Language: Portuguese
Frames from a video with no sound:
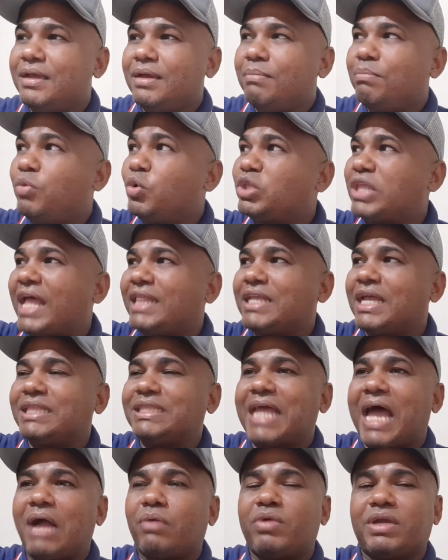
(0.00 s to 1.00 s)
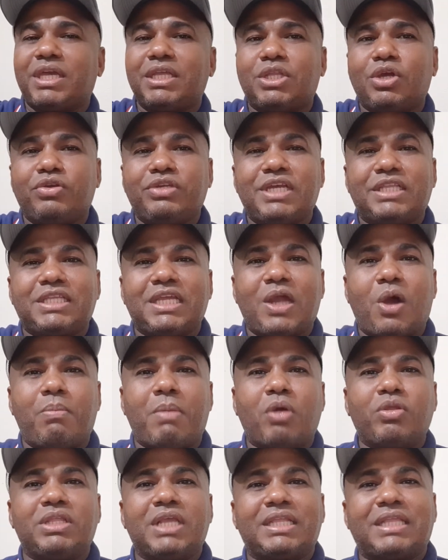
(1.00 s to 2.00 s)
botar dentro da água que Deus ia tirar o
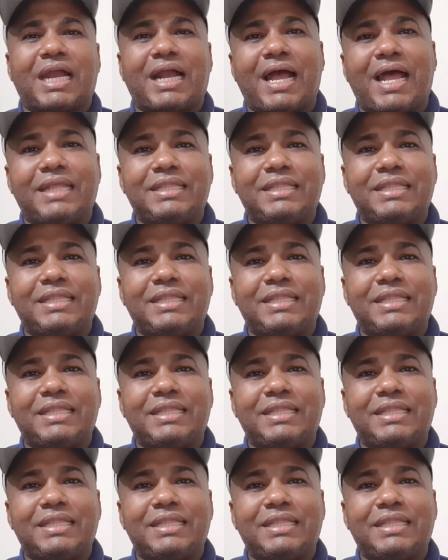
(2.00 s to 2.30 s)
mal dentro da casa